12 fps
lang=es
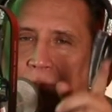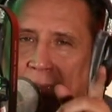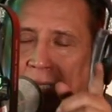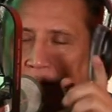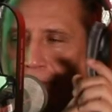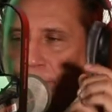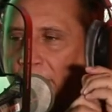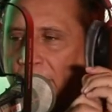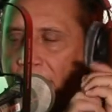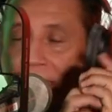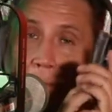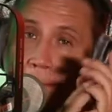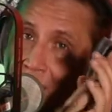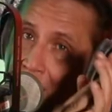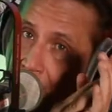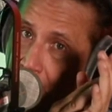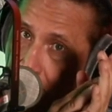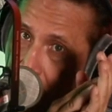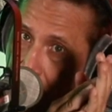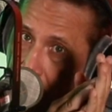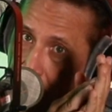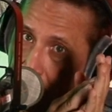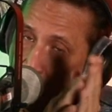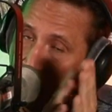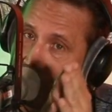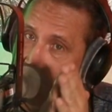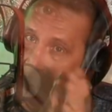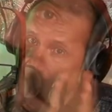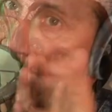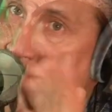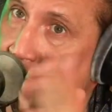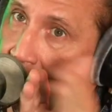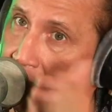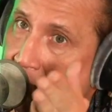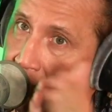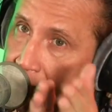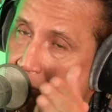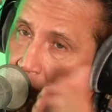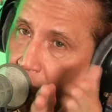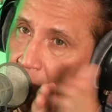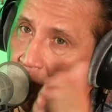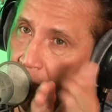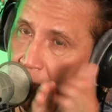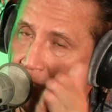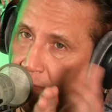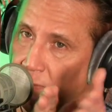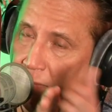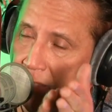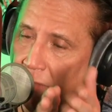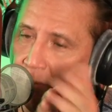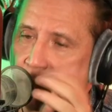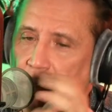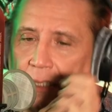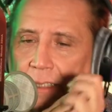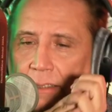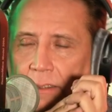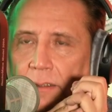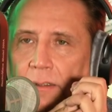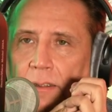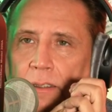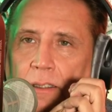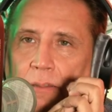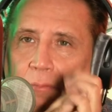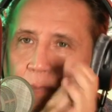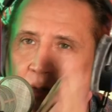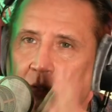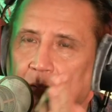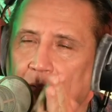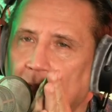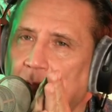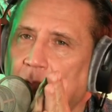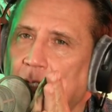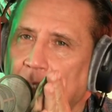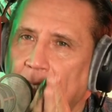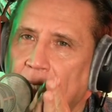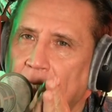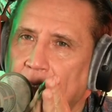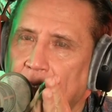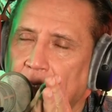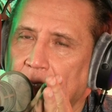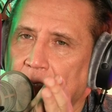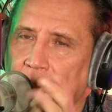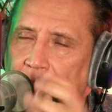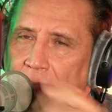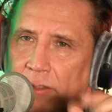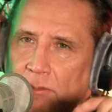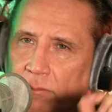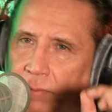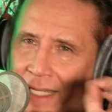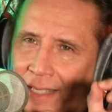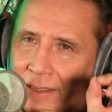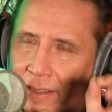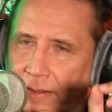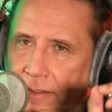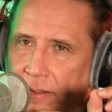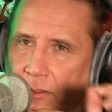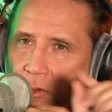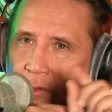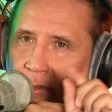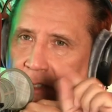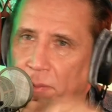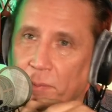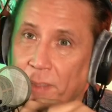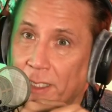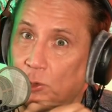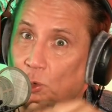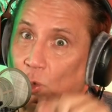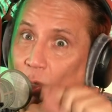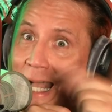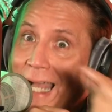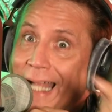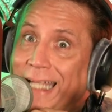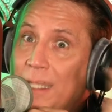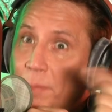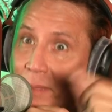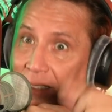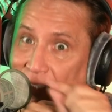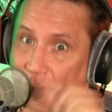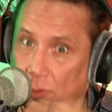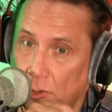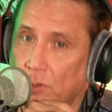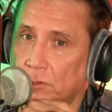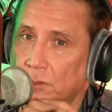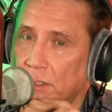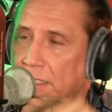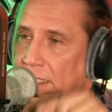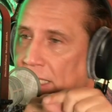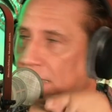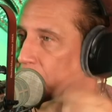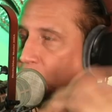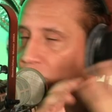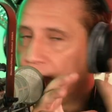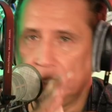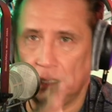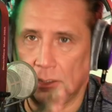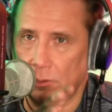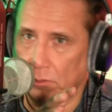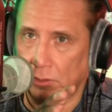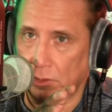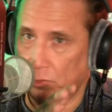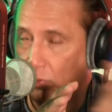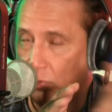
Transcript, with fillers: Bien, también vamos a seguir hablando acerca de ese tópico que es bien importante, pero quería eh, hacer un paréntesis con respecto a la petición que está sucediendo, que